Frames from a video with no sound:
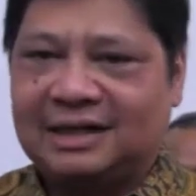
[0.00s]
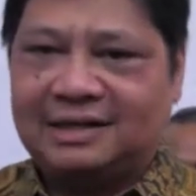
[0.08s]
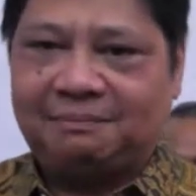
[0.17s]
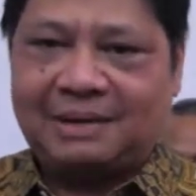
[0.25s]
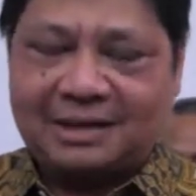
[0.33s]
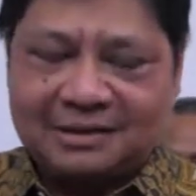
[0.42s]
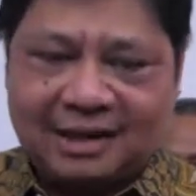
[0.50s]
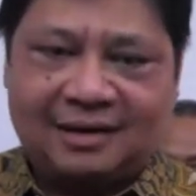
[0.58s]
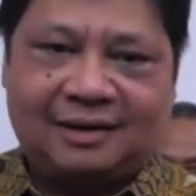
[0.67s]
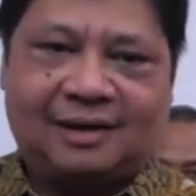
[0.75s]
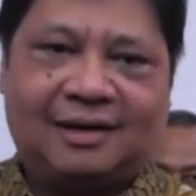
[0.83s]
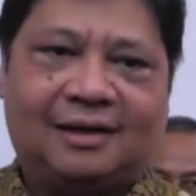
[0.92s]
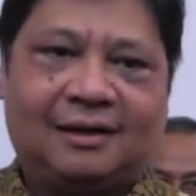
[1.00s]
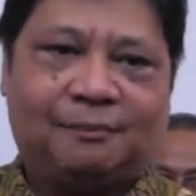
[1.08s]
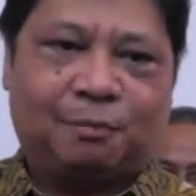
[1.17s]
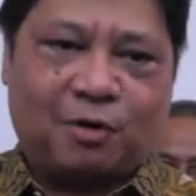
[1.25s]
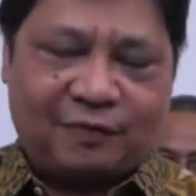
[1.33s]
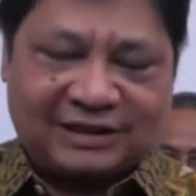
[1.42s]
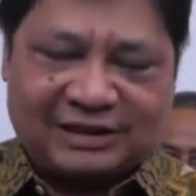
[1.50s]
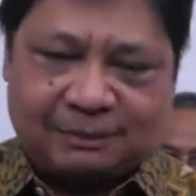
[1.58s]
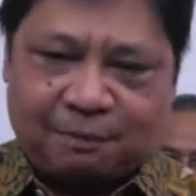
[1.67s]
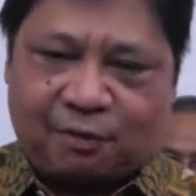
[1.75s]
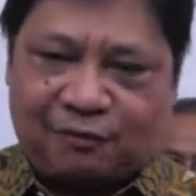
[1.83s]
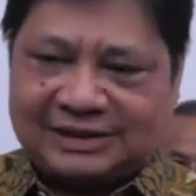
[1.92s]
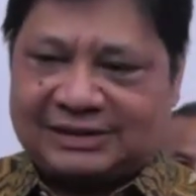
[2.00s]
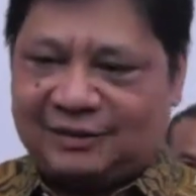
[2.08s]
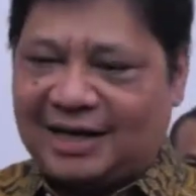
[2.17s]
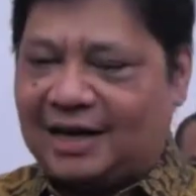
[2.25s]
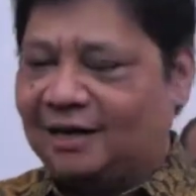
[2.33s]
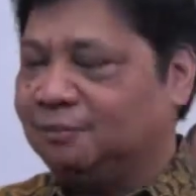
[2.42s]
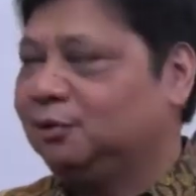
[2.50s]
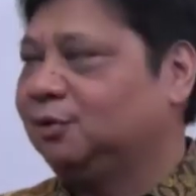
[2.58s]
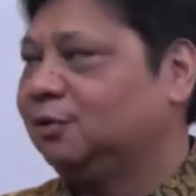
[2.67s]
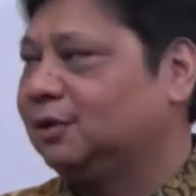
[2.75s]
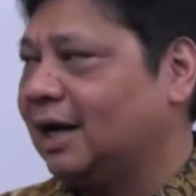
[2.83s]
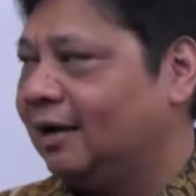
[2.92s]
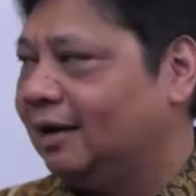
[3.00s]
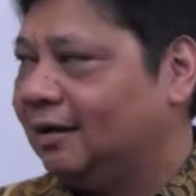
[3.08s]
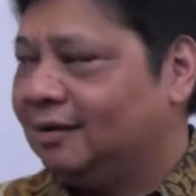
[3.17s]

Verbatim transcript: Jadi banyak eh, profesi-profesi uh, profesi -profesi yang dibutuhkan